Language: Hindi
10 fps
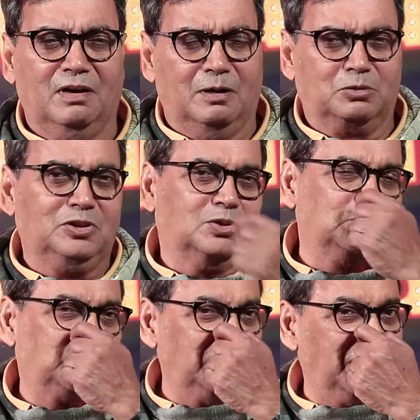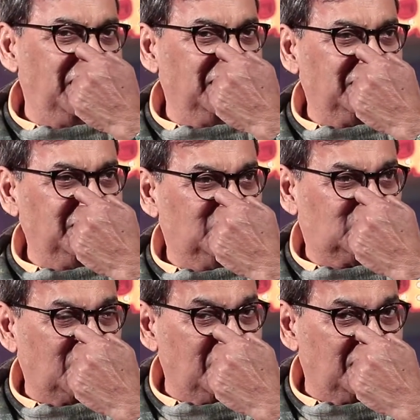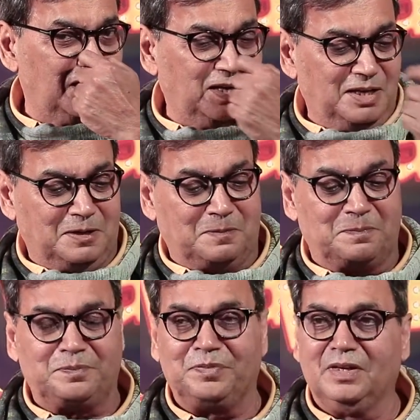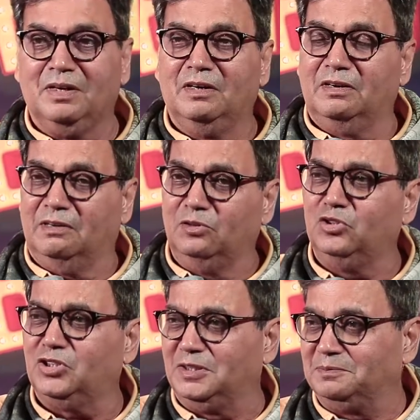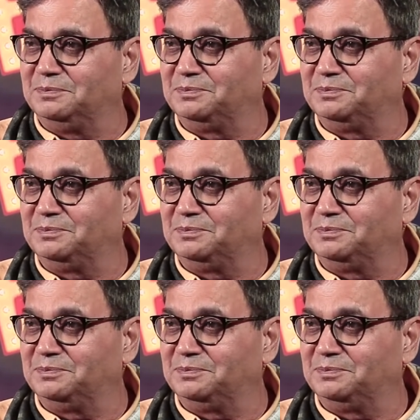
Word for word: और मुझे खुशी है कि इस तरह का एक रेवोल्यूशन